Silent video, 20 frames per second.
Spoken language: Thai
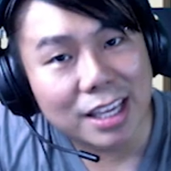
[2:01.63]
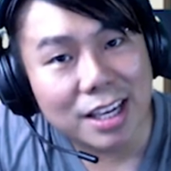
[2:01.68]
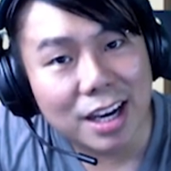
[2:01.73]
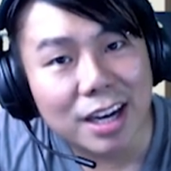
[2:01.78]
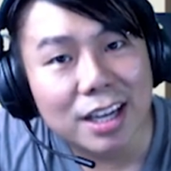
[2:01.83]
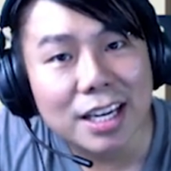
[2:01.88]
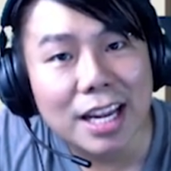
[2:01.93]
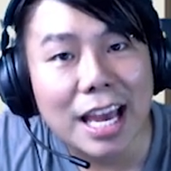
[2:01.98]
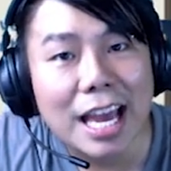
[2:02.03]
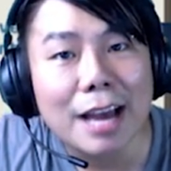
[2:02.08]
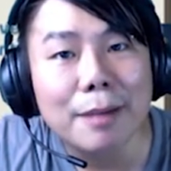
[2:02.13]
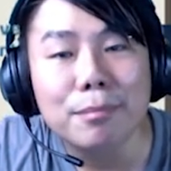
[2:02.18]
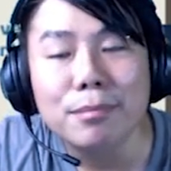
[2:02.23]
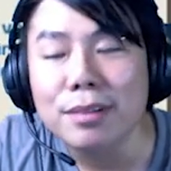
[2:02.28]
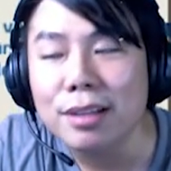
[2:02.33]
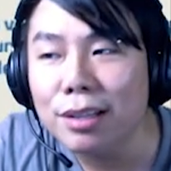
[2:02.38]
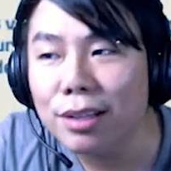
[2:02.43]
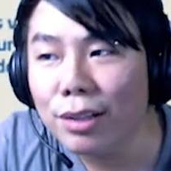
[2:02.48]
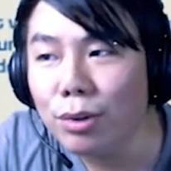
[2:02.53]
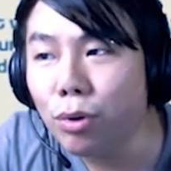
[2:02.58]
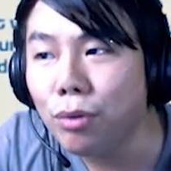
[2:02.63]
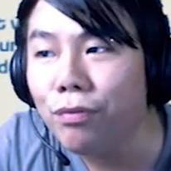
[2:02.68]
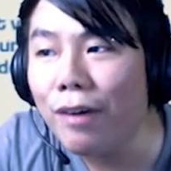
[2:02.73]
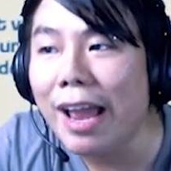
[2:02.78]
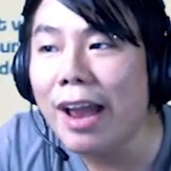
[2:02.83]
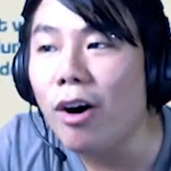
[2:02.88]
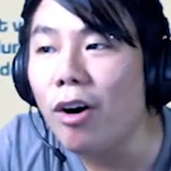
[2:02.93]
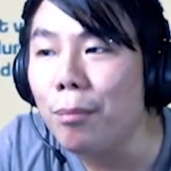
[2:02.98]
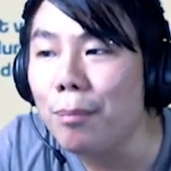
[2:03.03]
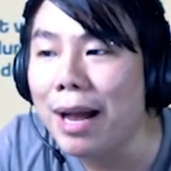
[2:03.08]
เยอะนะครับลูกไฟ
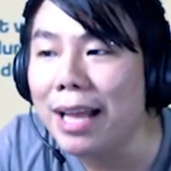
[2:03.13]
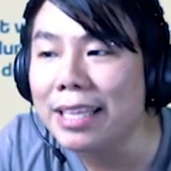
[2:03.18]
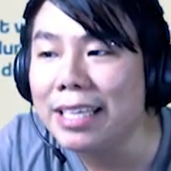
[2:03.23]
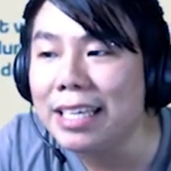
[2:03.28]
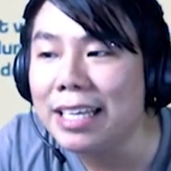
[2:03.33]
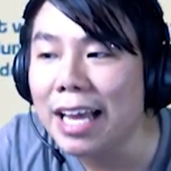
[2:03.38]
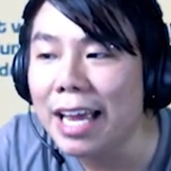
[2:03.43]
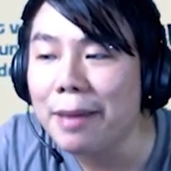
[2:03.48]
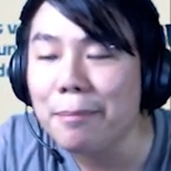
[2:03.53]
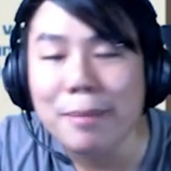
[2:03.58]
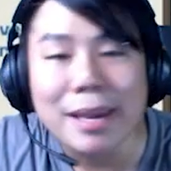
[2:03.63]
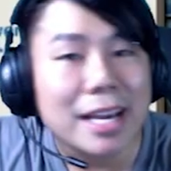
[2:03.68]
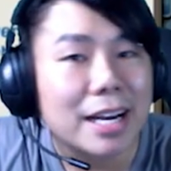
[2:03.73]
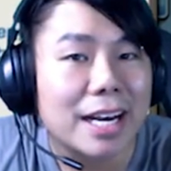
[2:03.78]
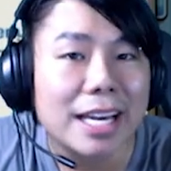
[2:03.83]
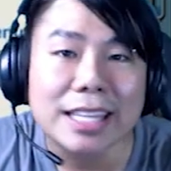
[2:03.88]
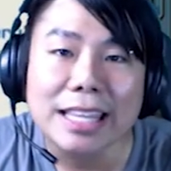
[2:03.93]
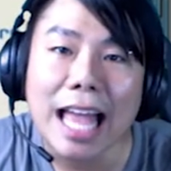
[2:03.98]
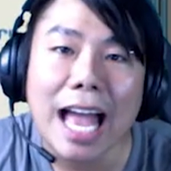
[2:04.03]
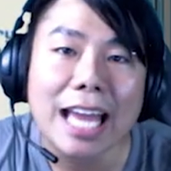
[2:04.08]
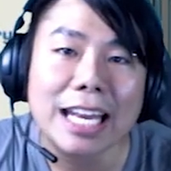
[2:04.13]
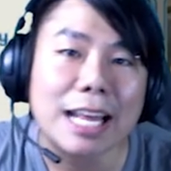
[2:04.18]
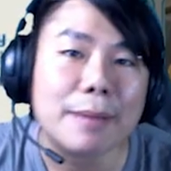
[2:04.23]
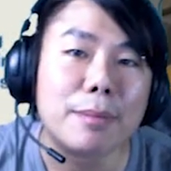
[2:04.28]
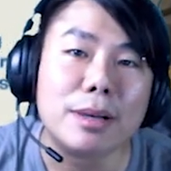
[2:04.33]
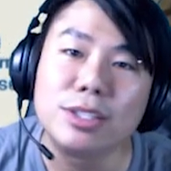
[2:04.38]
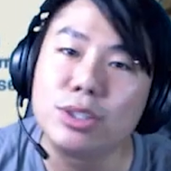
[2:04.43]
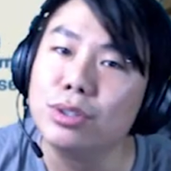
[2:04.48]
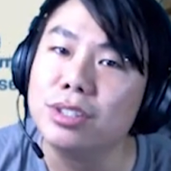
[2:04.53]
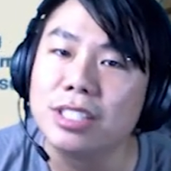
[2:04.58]
ออกมาทีไรไม่เคยตายนะครั
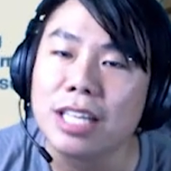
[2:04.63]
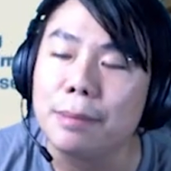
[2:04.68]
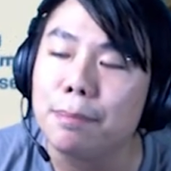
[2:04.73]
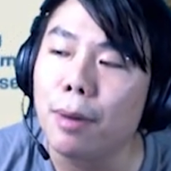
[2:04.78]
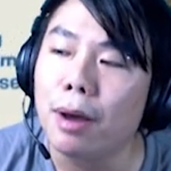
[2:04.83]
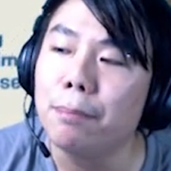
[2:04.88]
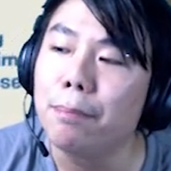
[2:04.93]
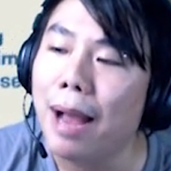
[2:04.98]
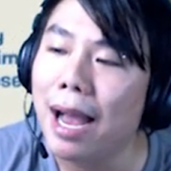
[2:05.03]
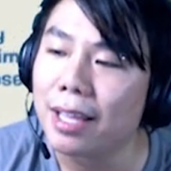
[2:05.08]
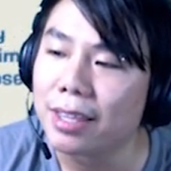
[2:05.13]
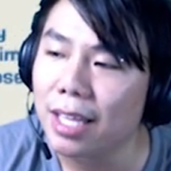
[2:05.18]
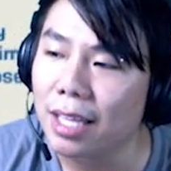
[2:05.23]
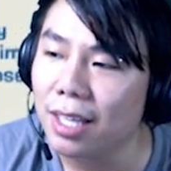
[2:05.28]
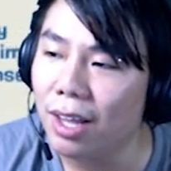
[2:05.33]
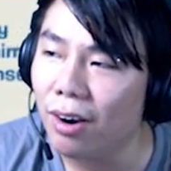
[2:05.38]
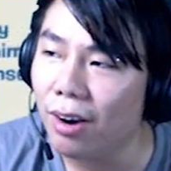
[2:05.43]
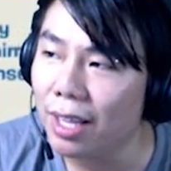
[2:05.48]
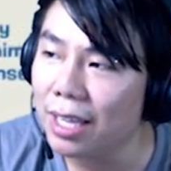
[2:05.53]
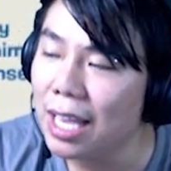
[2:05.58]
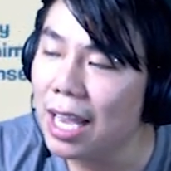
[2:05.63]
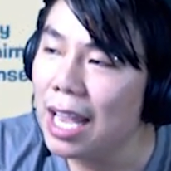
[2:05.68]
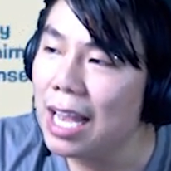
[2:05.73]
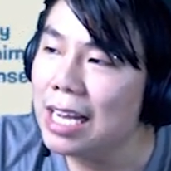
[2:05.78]
บกระโจนใส่ป้อมพังตลอด